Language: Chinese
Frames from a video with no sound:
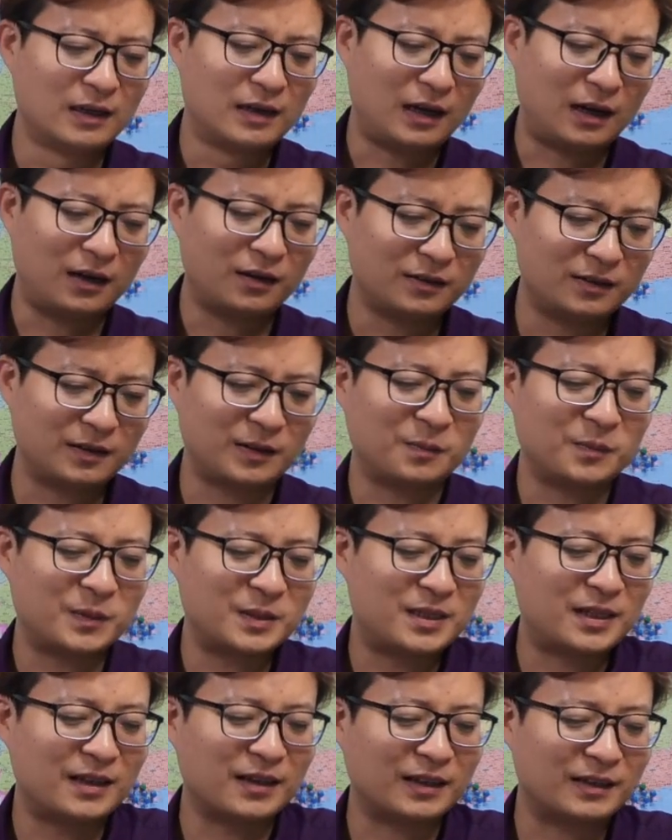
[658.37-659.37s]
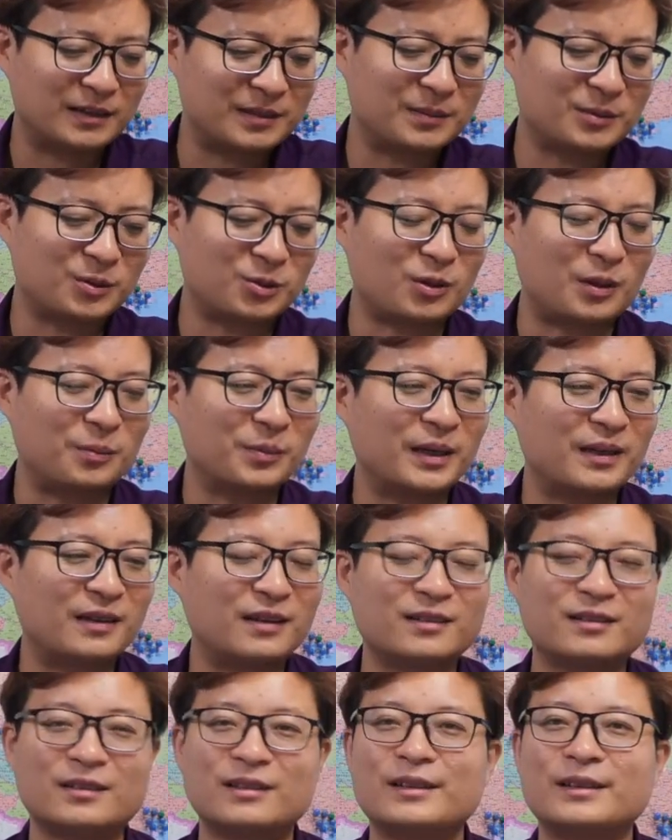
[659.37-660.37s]
好，那我们这个就短片
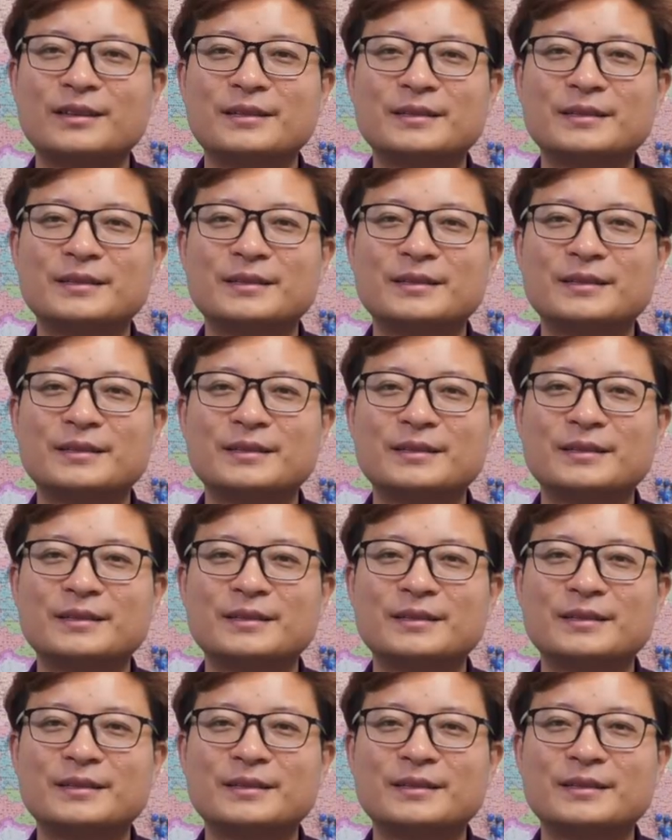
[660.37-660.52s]
到这里。